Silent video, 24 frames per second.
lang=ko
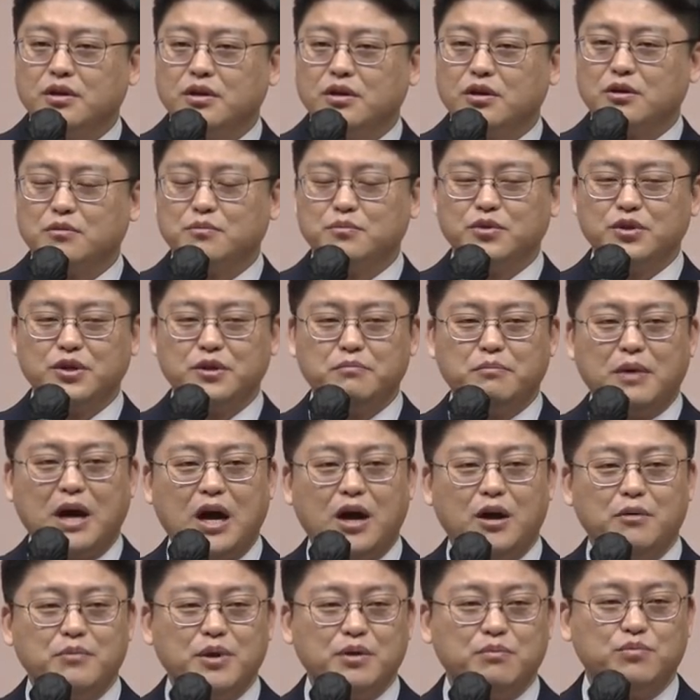여러분들이
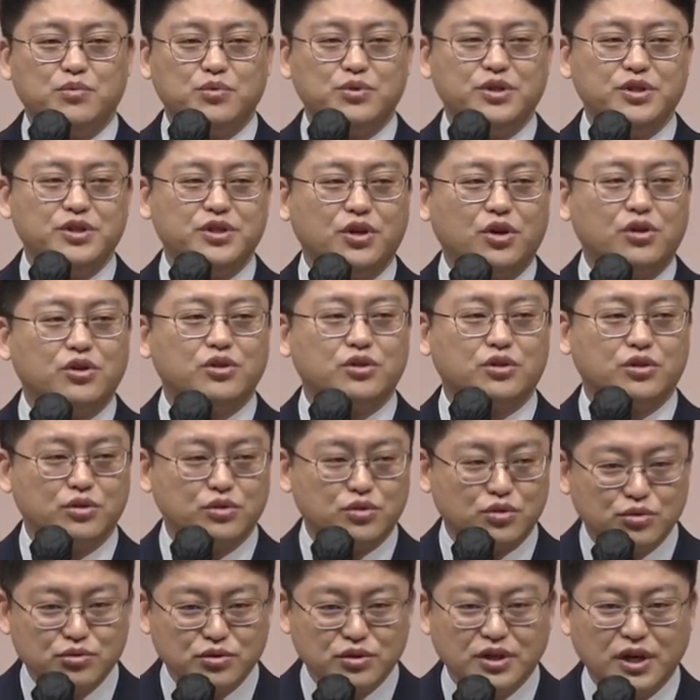마음의 문을 여는 그
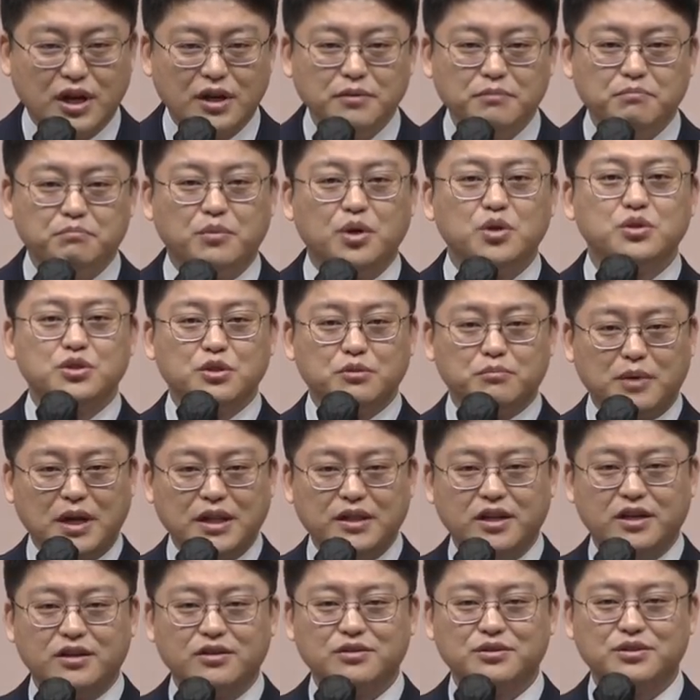순간 먼저
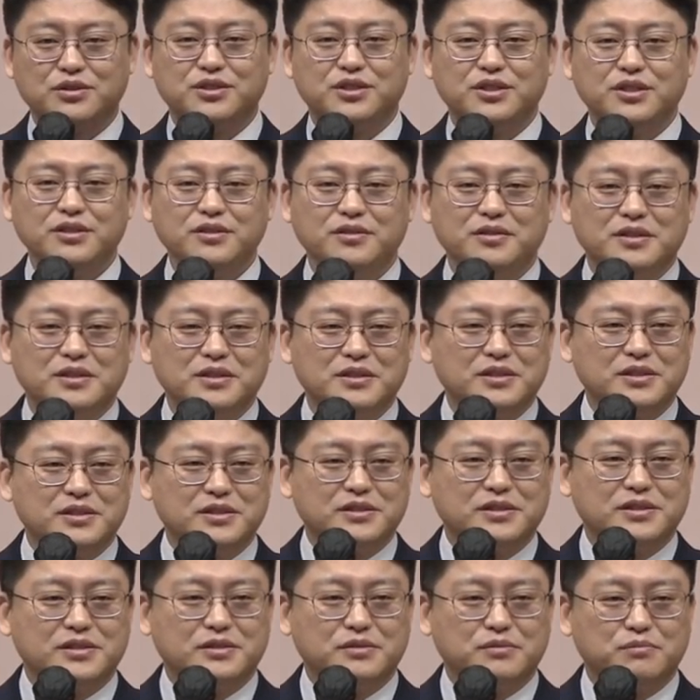만나는 것이
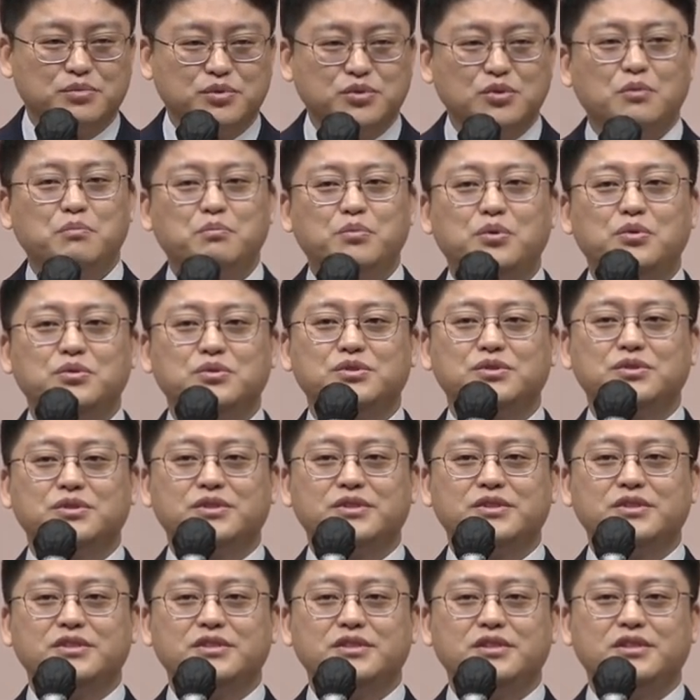
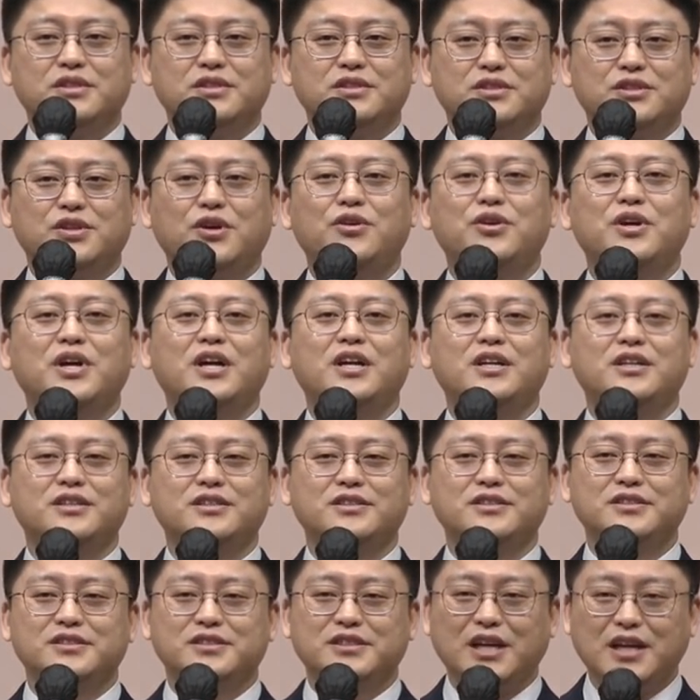프로포즈를
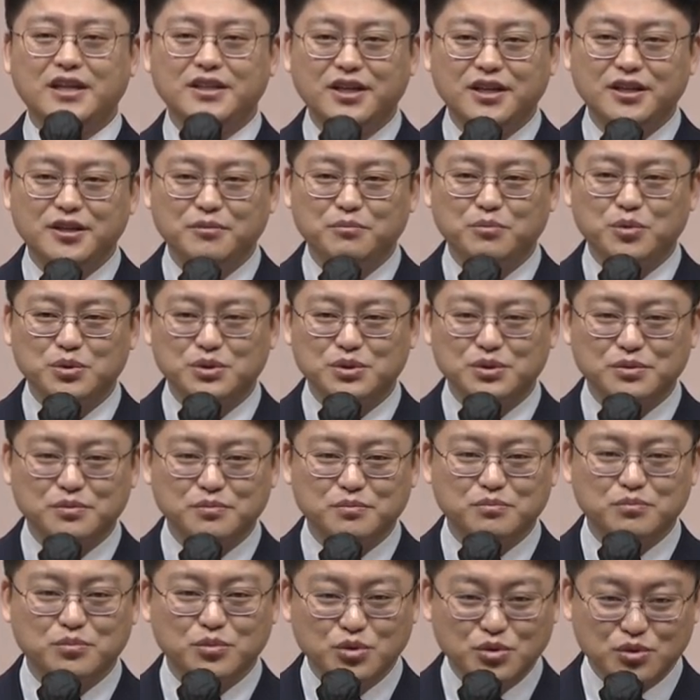청하는 사단의 모습,
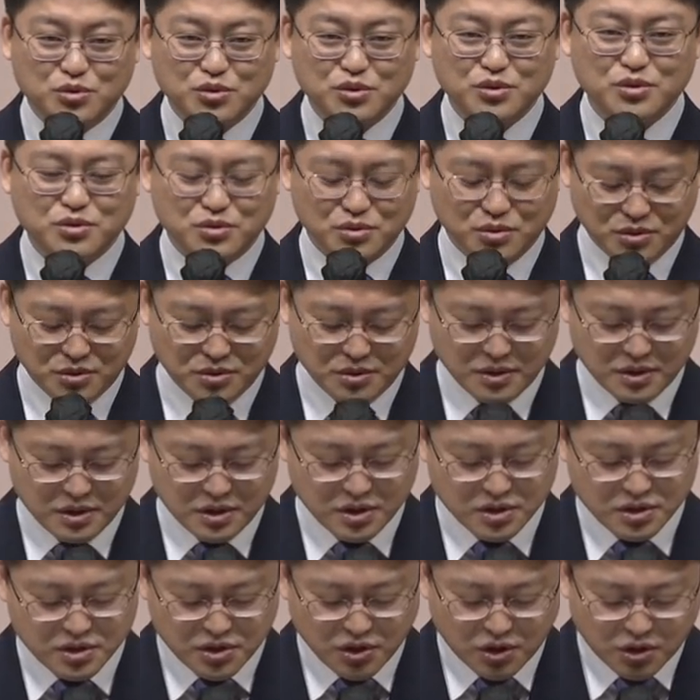무릎 꿇고.
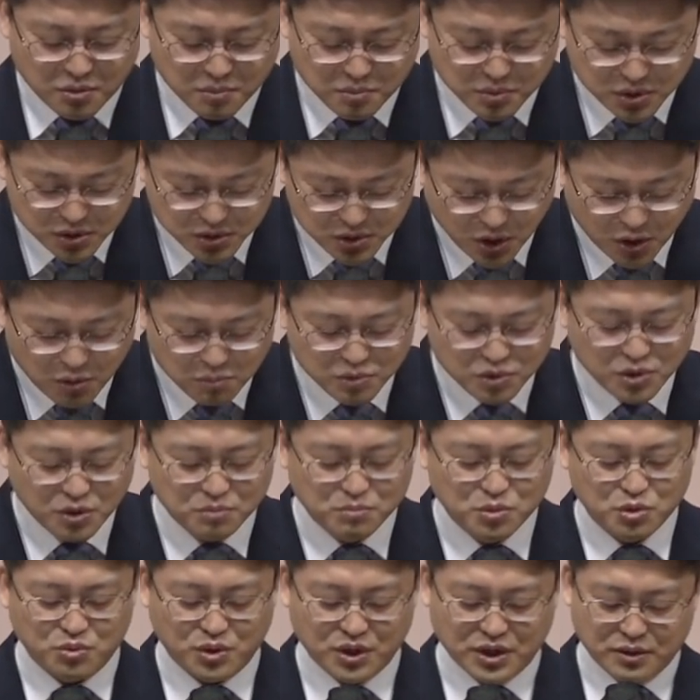여러분을
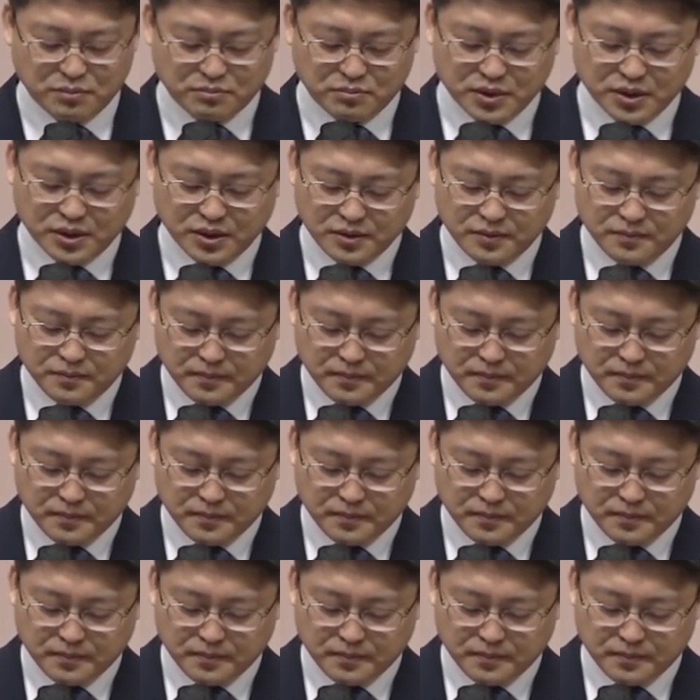너무너무 원합니다.